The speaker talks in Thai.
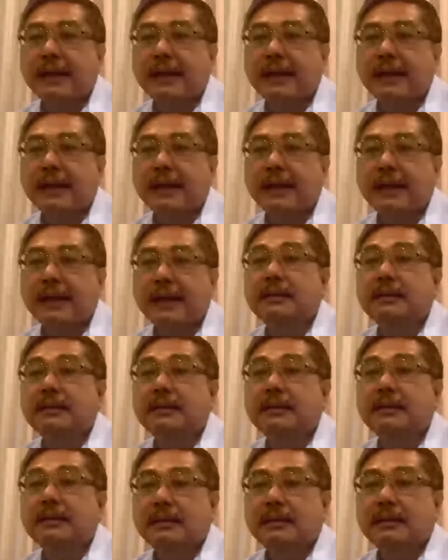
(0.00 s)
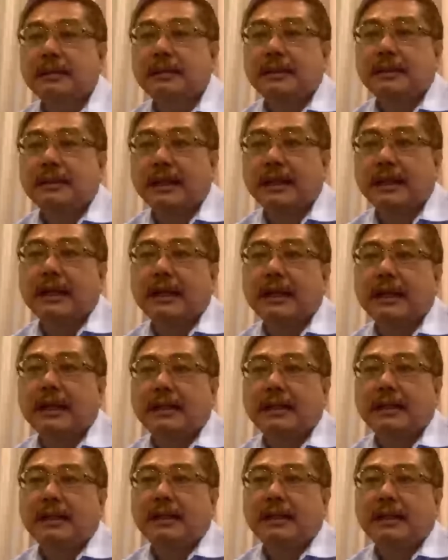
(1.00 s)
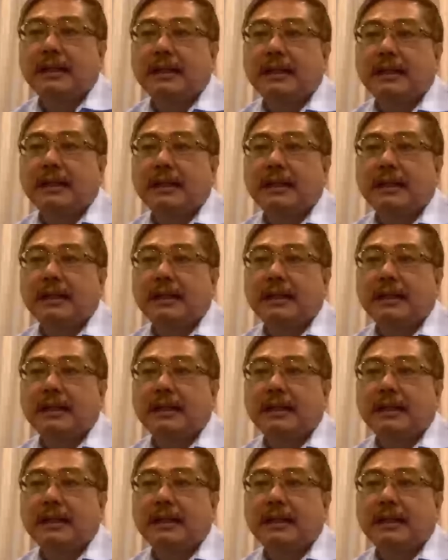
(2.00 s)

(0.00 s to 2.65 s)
นะแล้วถ้าเลยสัปดาห์หน้าไปเนี่ย